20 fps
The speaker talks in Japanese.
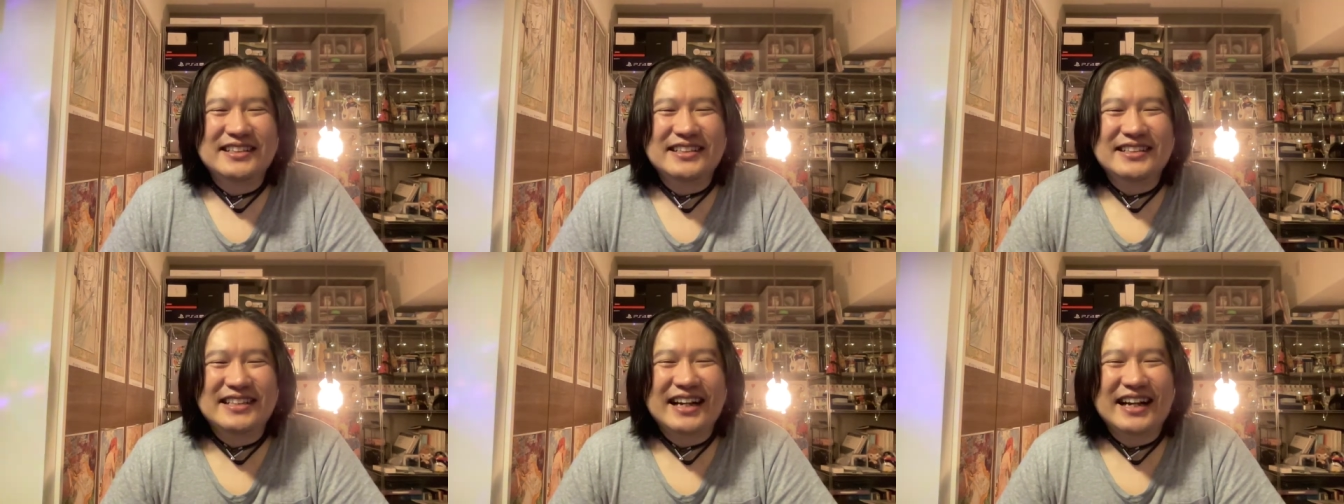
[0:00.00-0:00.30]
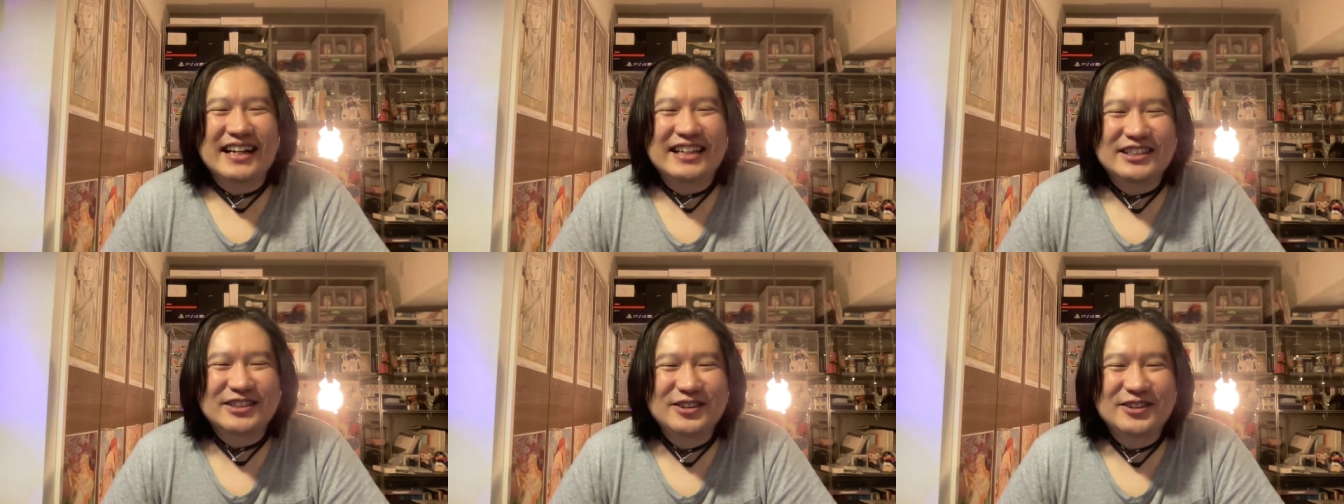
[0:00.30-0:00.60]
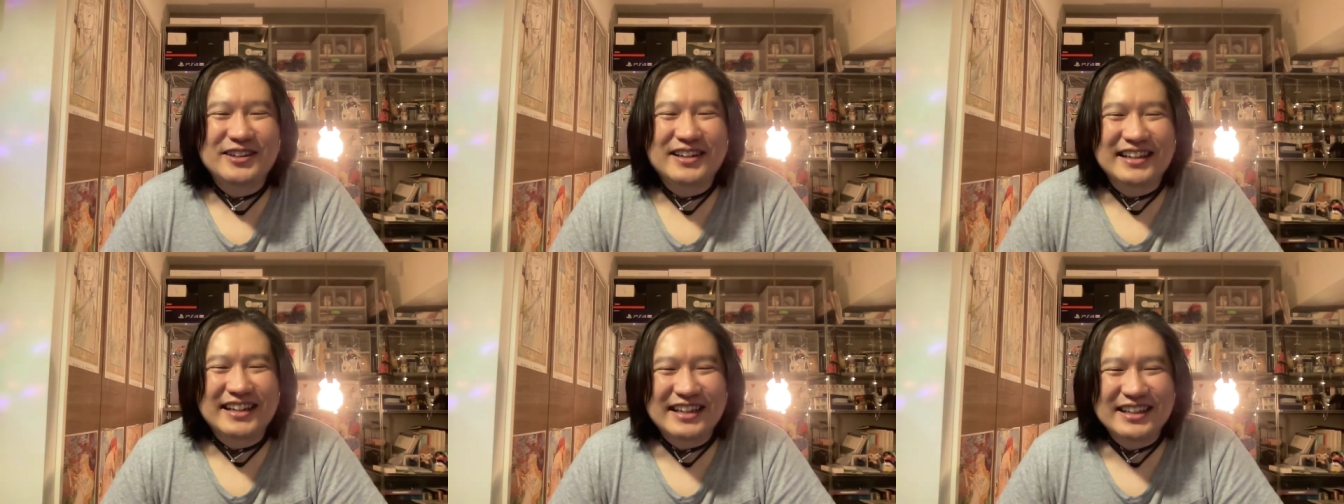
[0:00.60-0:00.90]
探そ
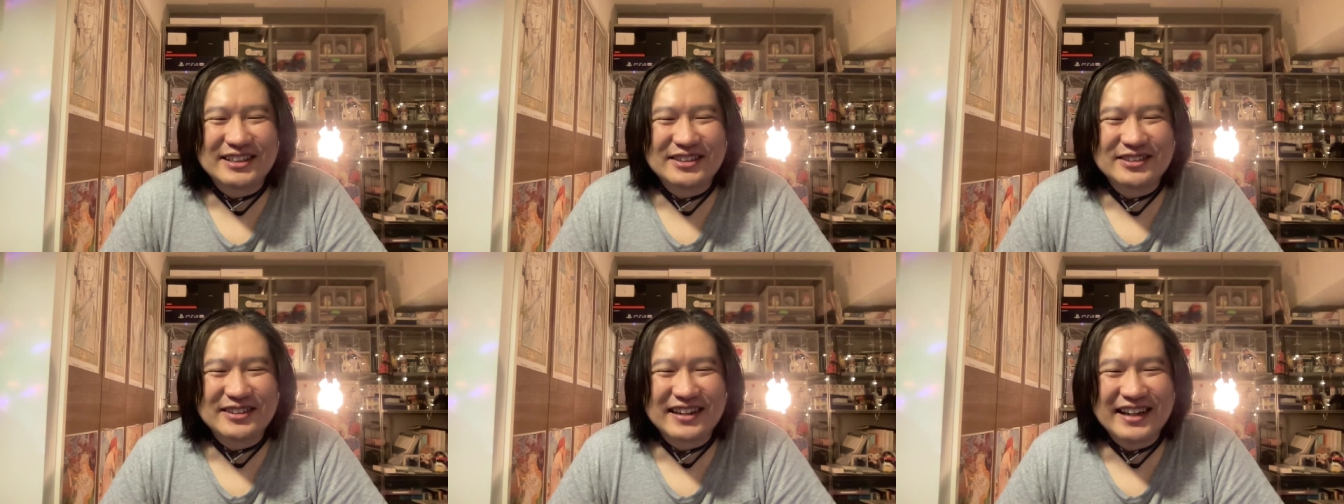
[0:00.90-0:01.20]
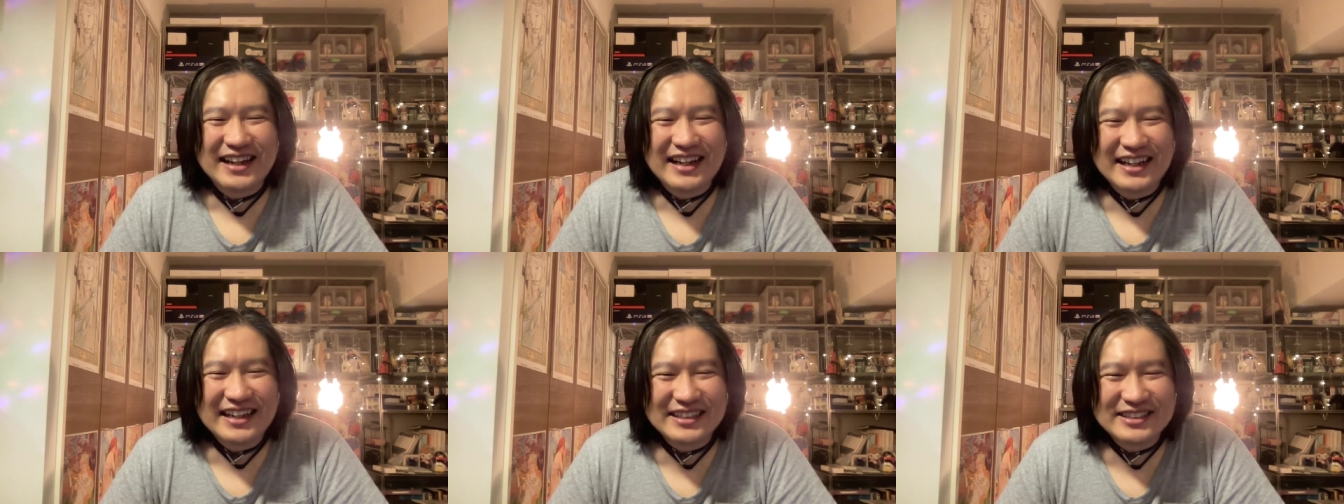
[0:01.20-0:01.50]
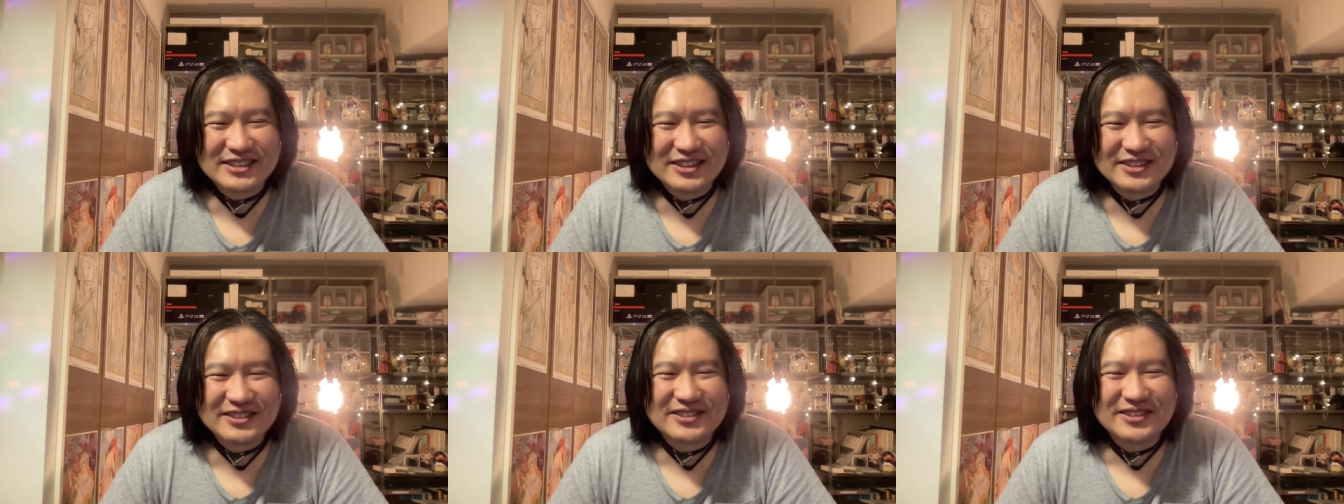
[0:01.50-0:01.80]
うかなとか
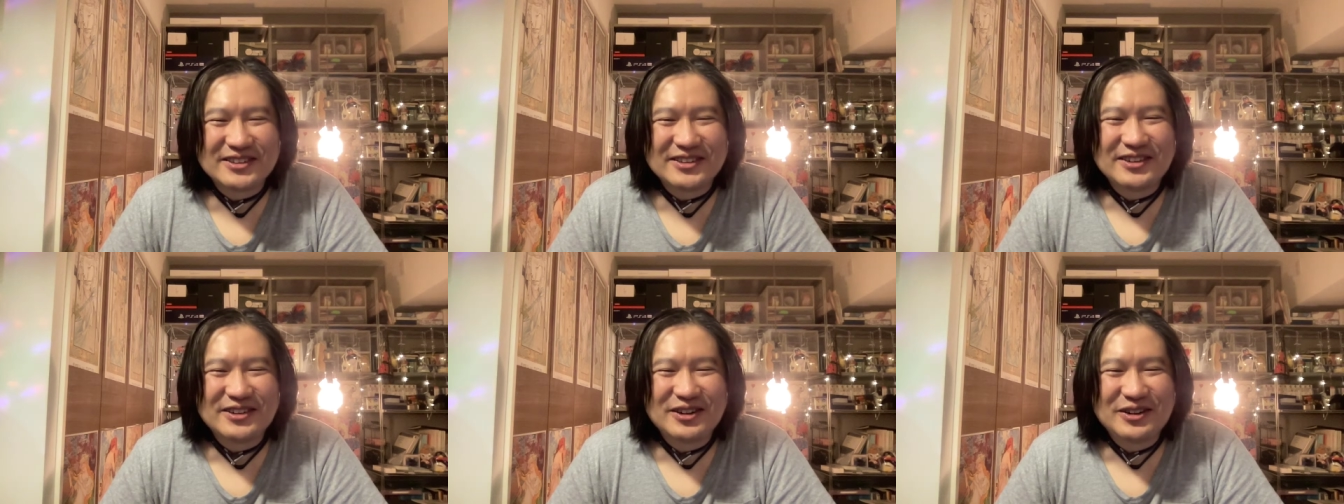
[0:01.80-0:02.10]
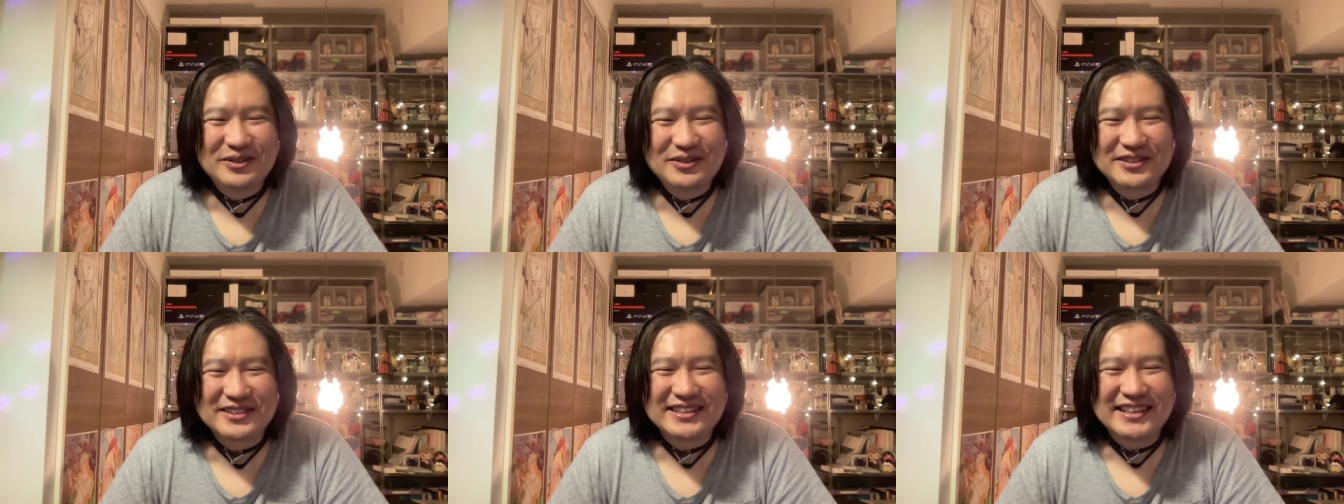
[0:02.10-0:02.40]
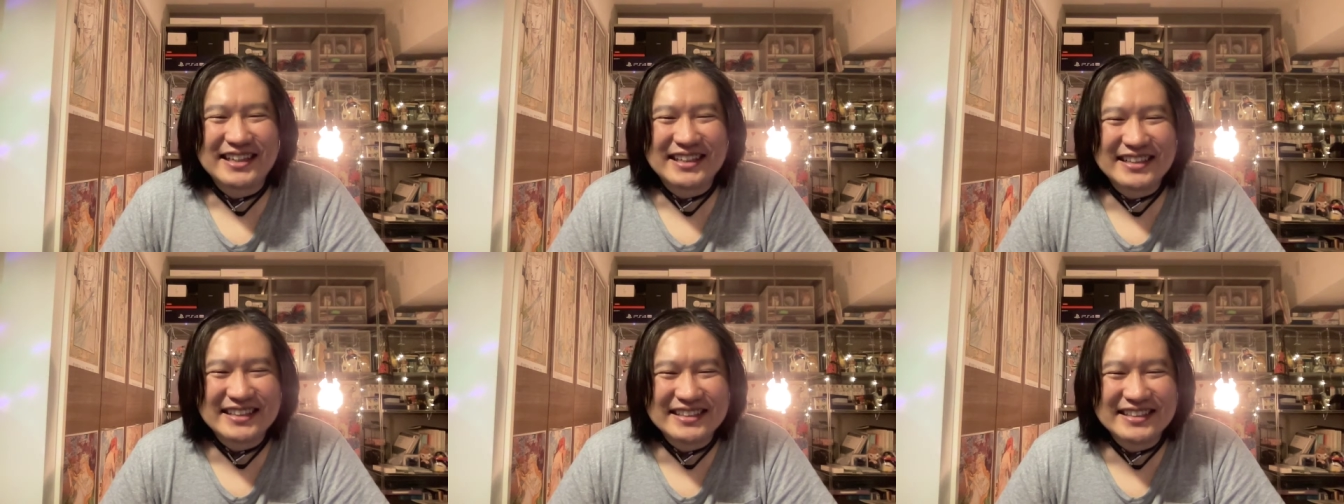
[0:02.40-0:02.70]
ちょっと思った
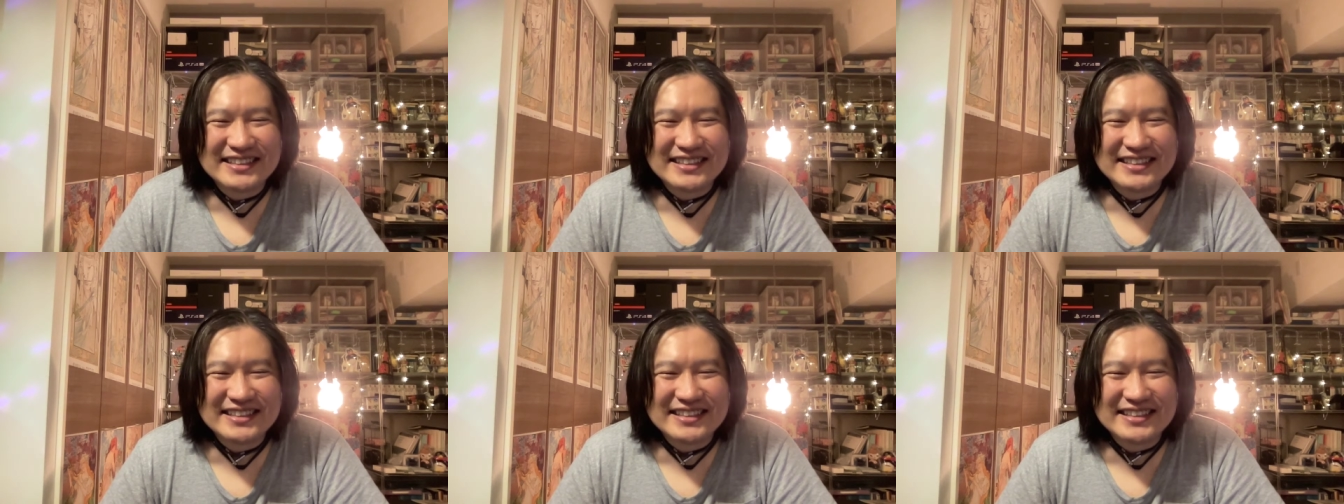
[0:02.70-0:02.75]
り